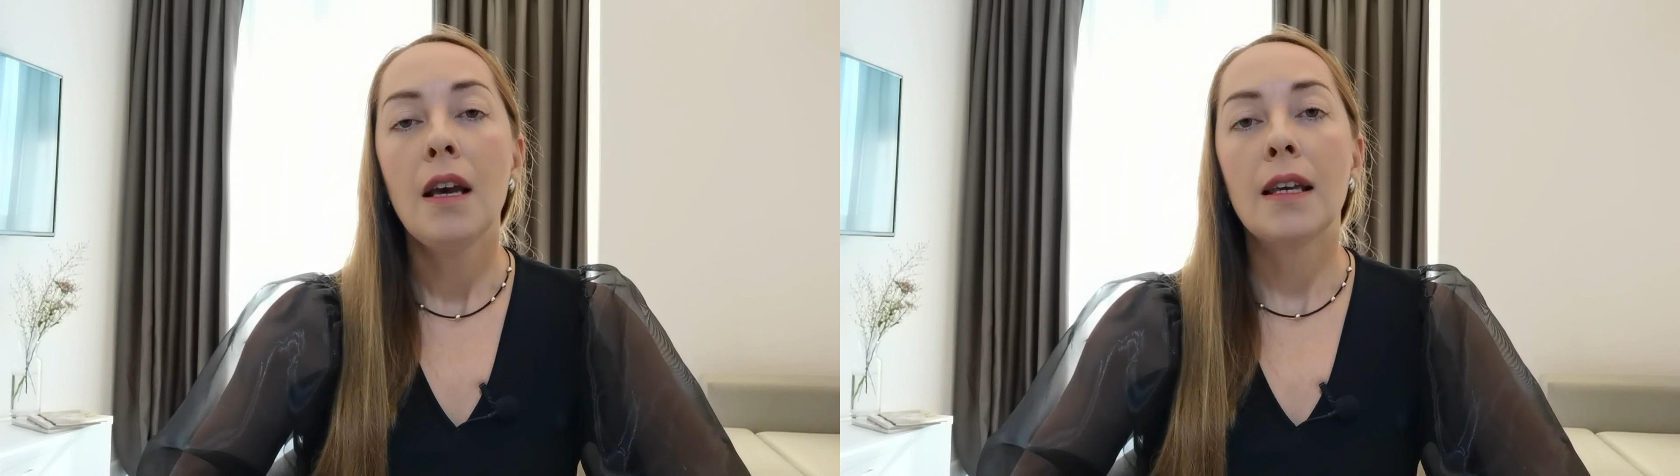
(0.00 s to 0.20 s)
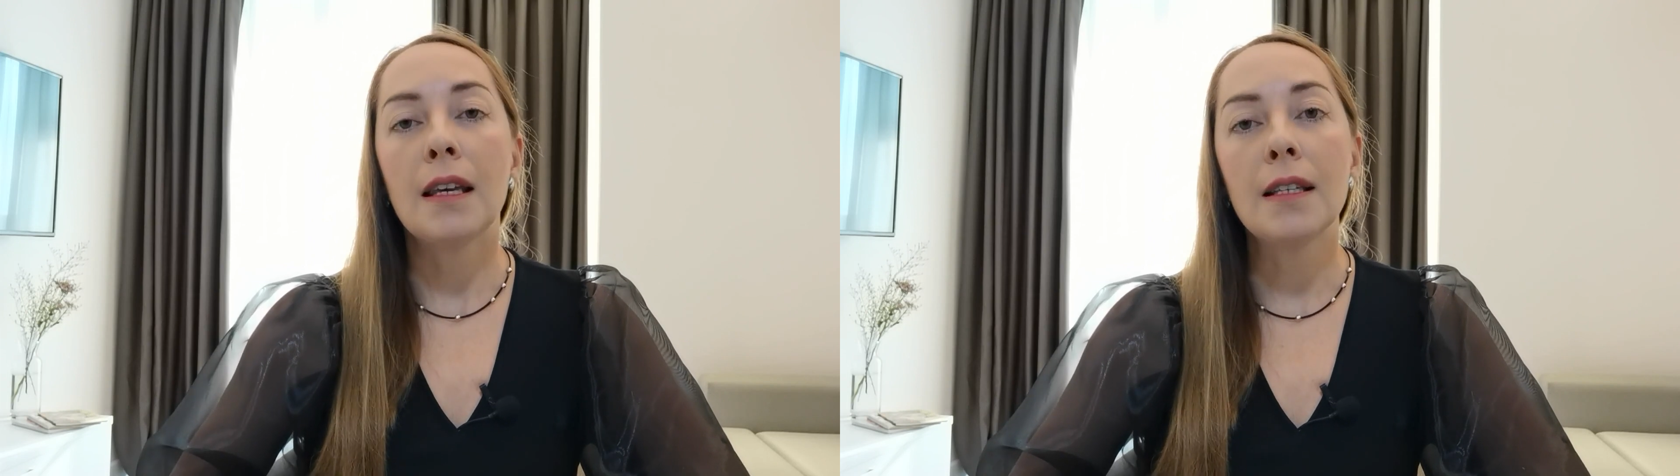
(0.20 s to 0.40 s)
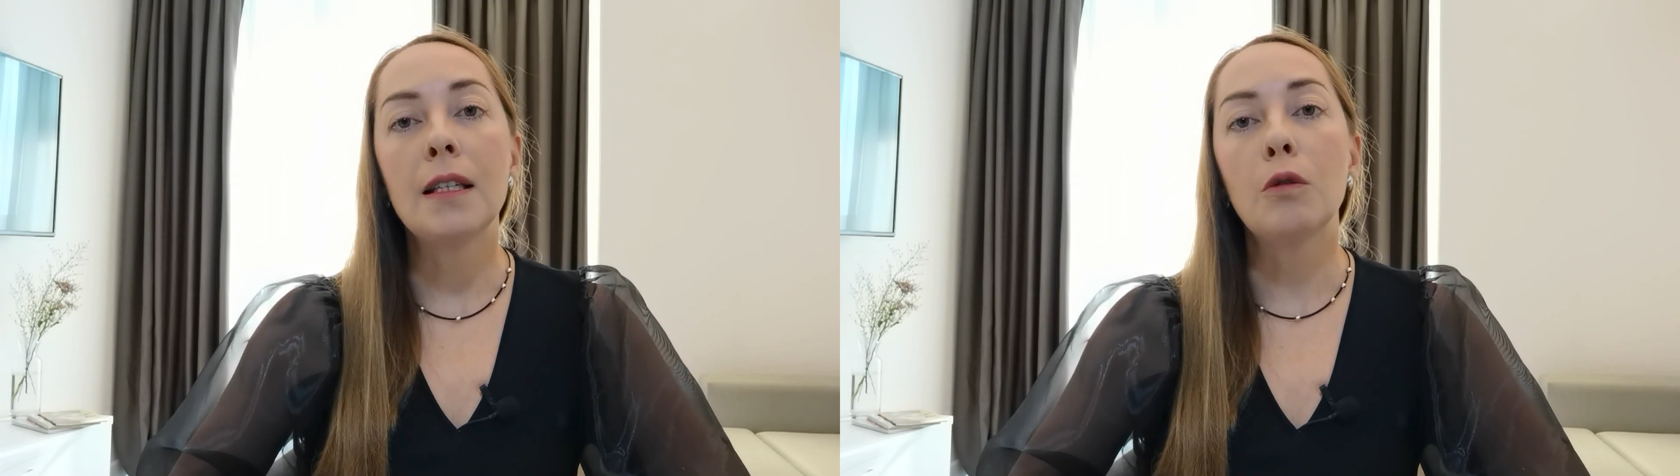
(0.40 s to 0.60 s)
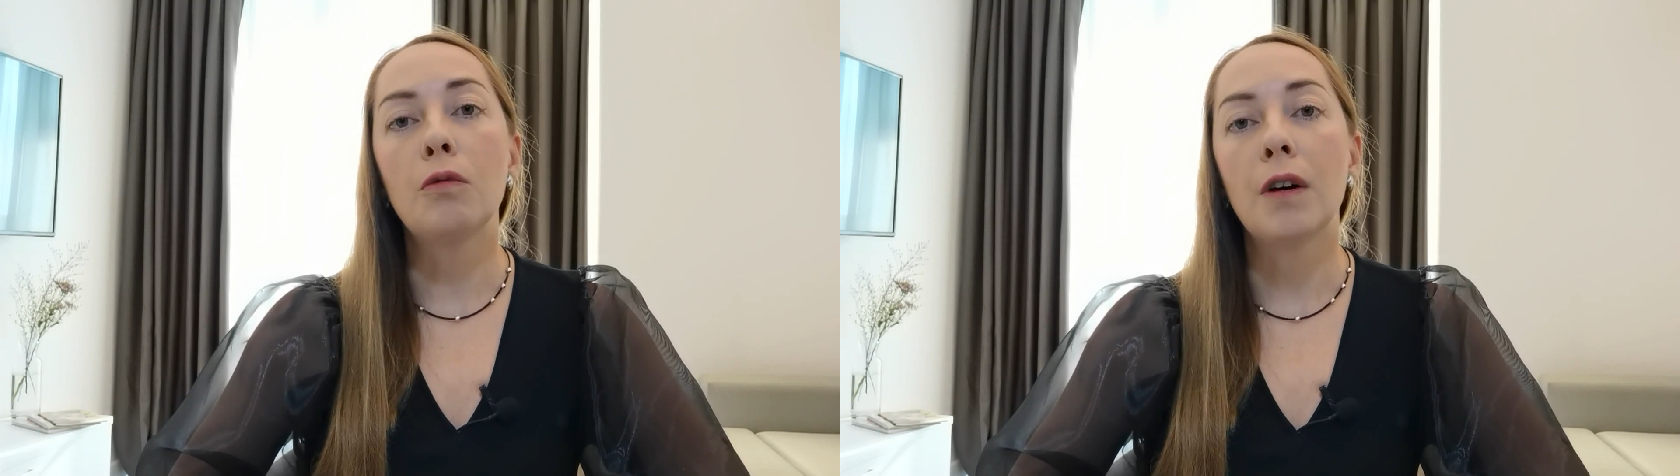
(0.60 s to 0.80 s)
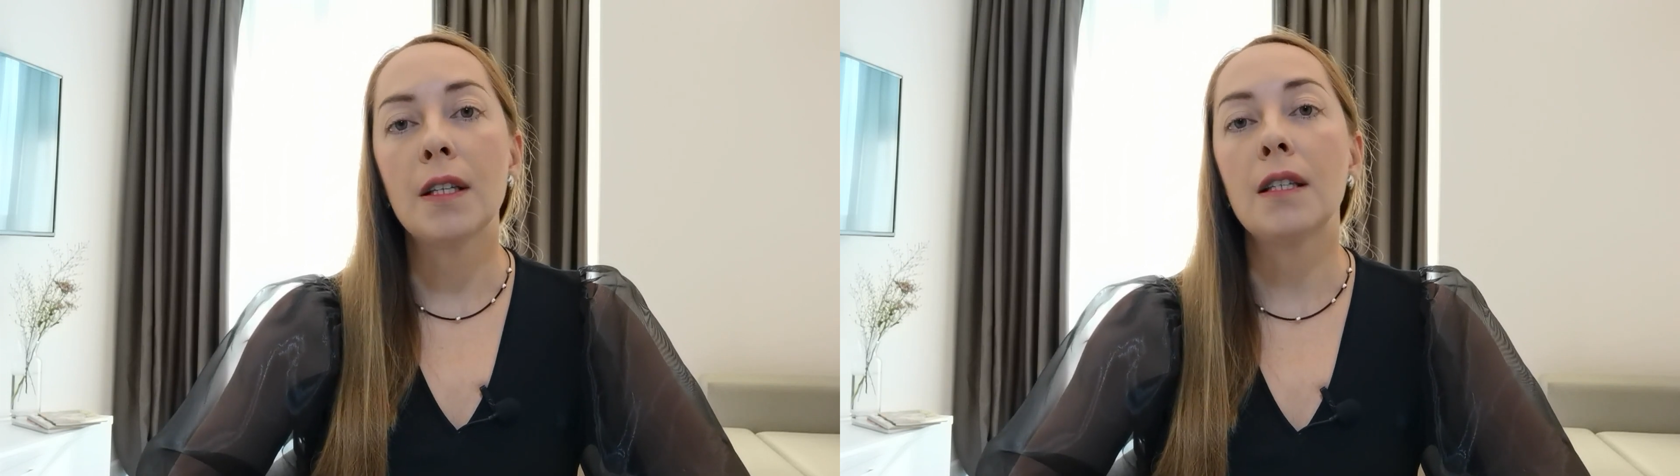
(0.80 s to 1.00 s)
Если
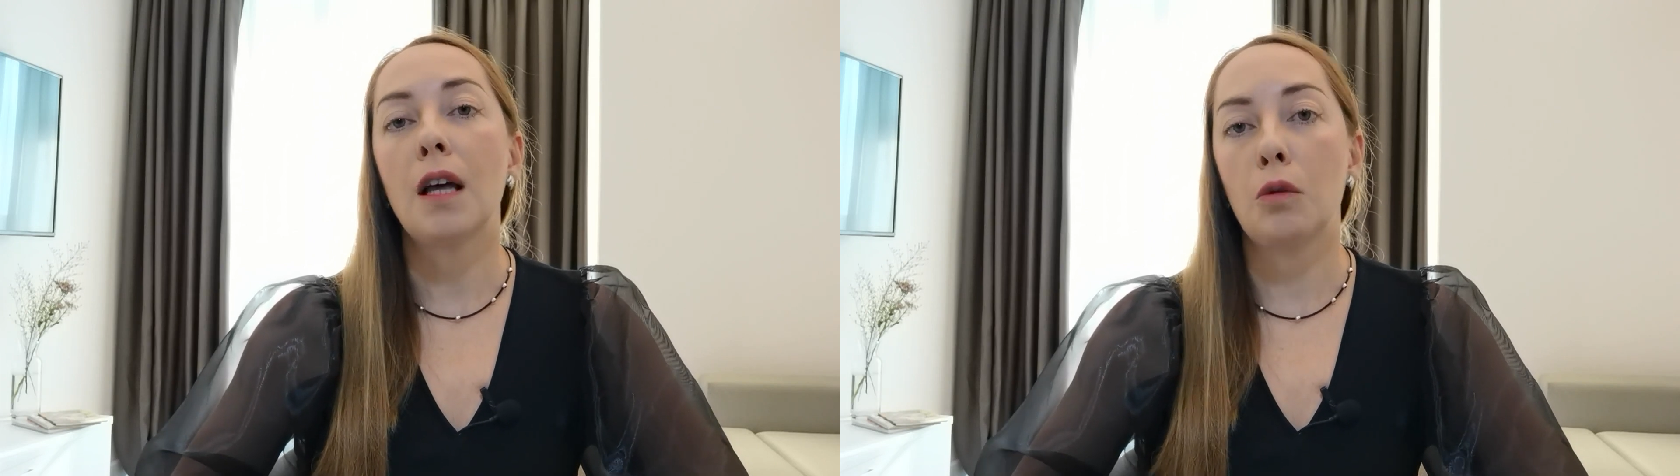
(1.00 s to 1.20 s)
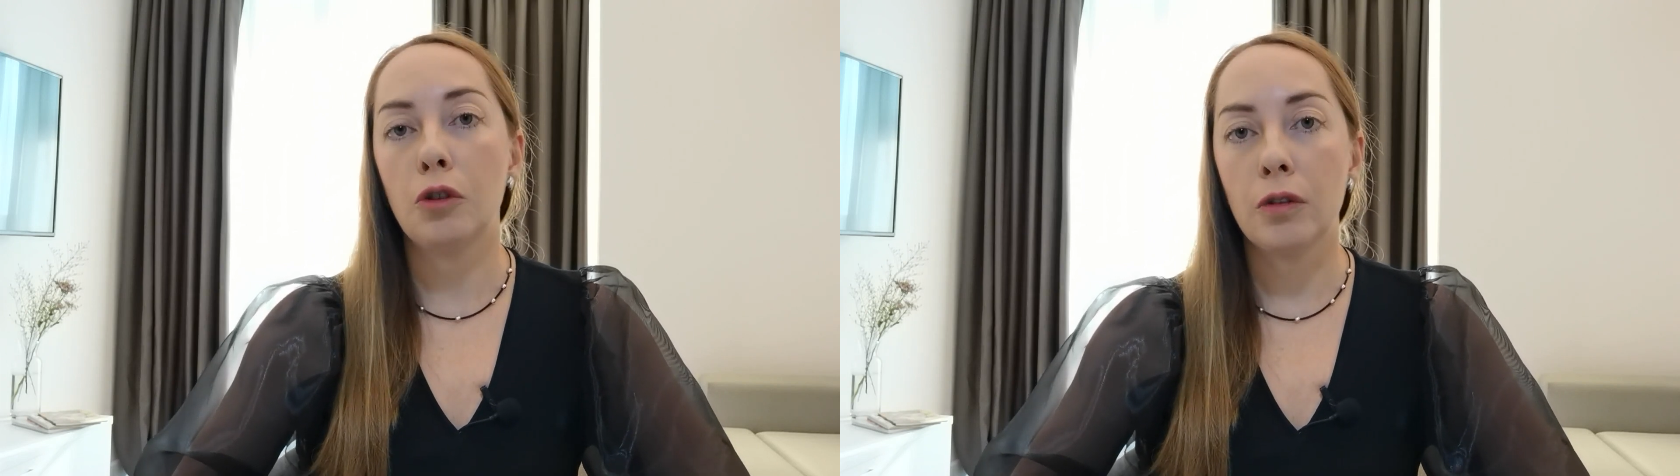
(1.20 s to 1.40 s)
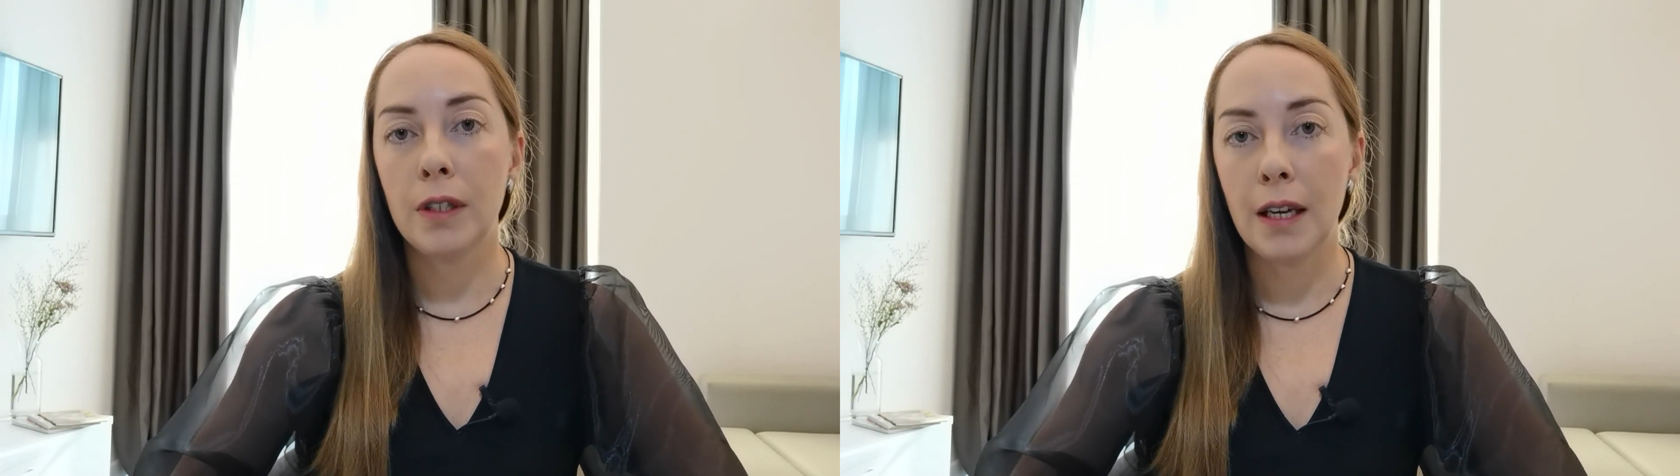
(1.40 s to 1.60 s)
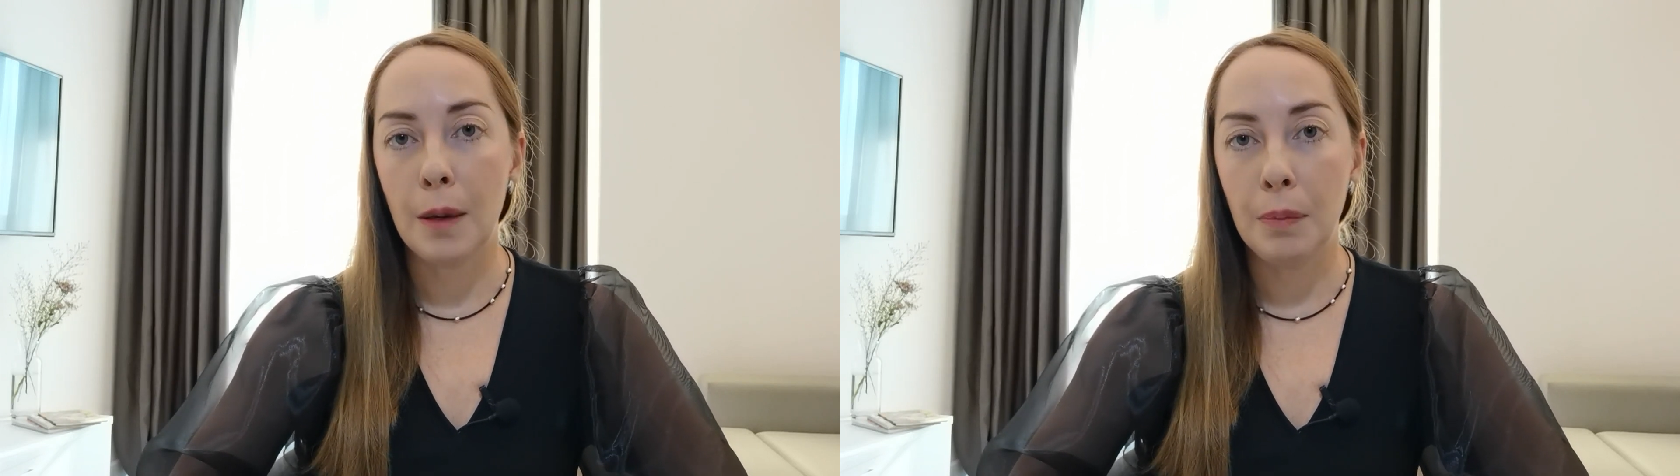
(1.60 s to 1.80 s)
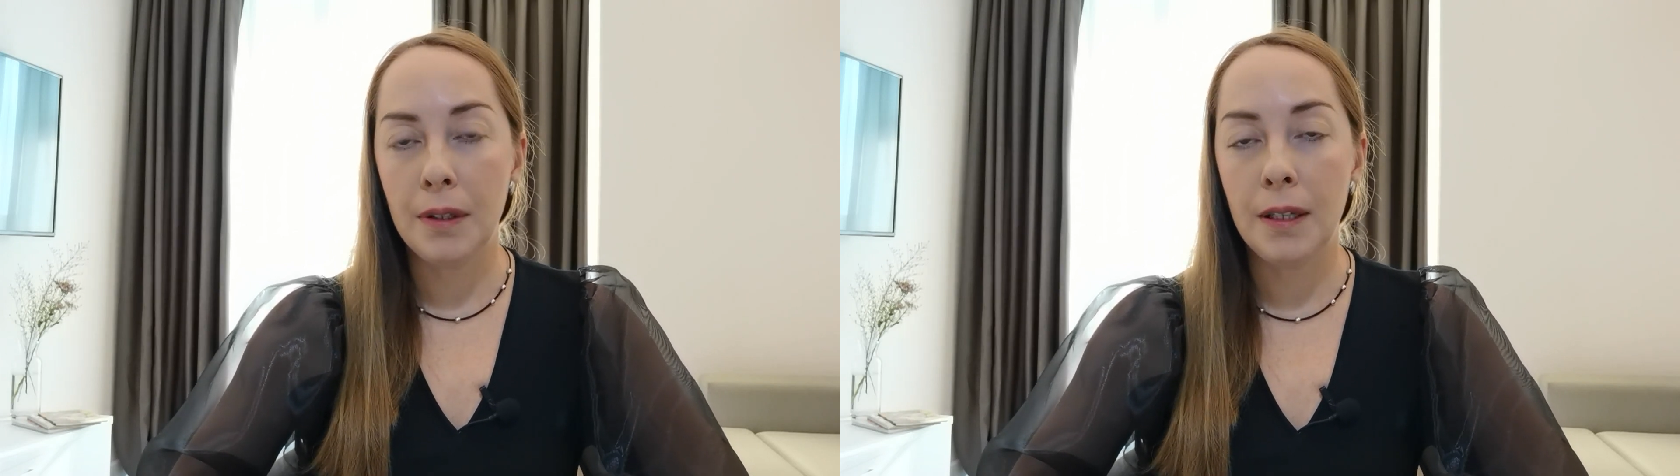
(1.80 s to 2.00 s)
у вас нарушился
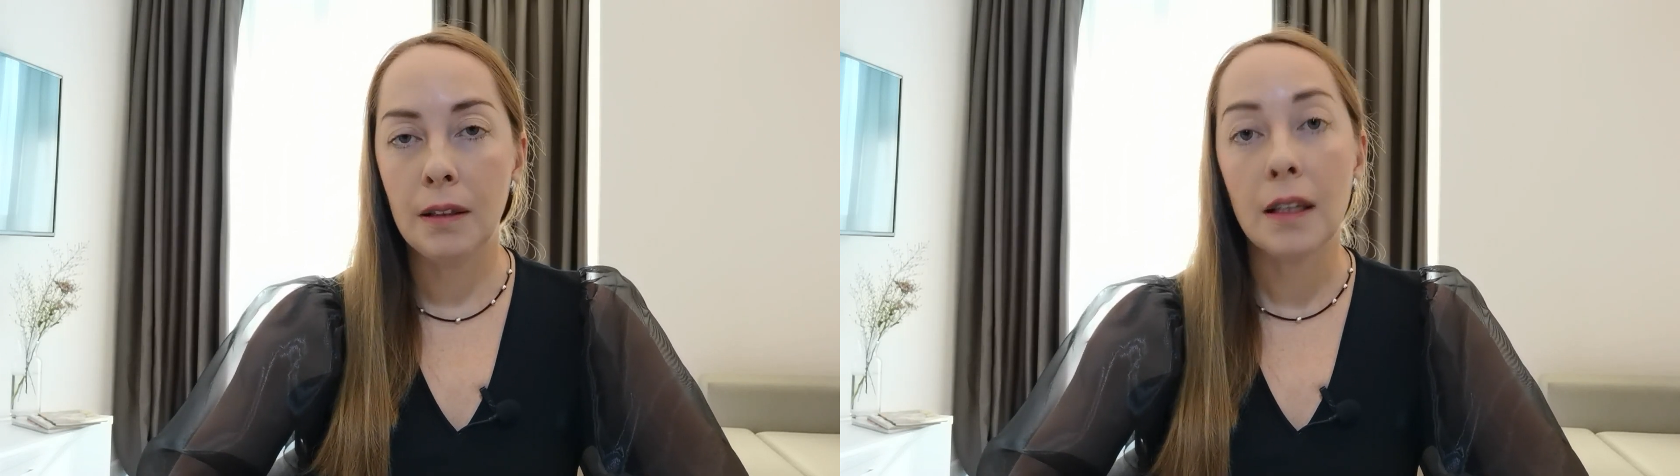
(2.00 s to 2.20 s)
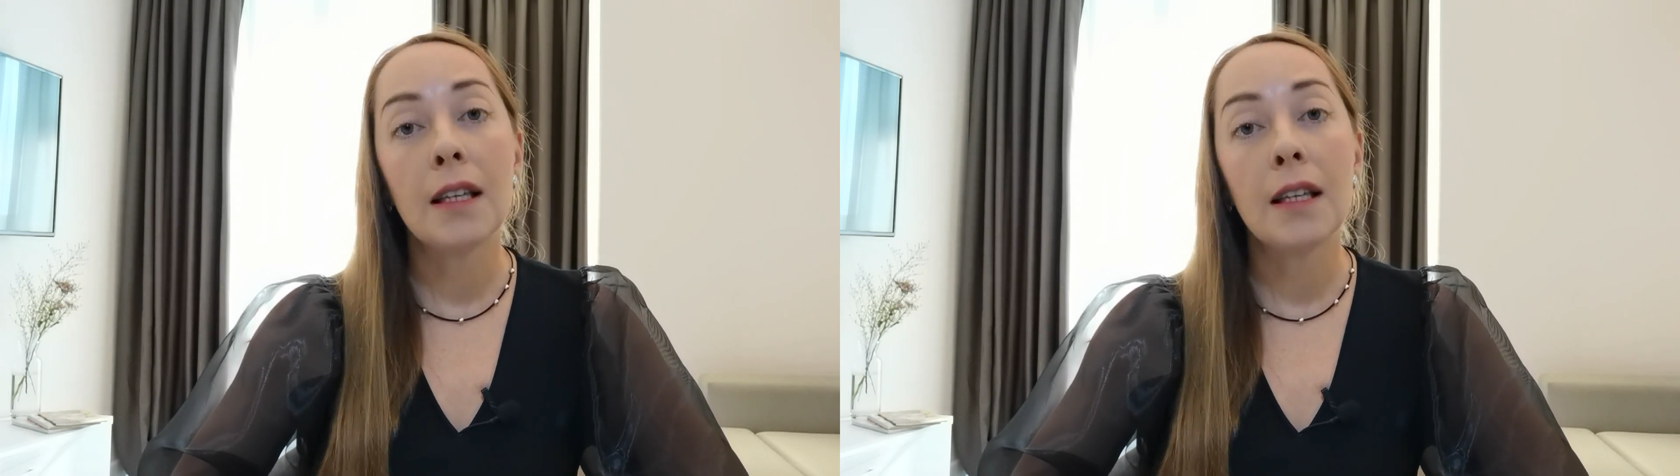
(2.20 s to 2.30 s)
аппетит,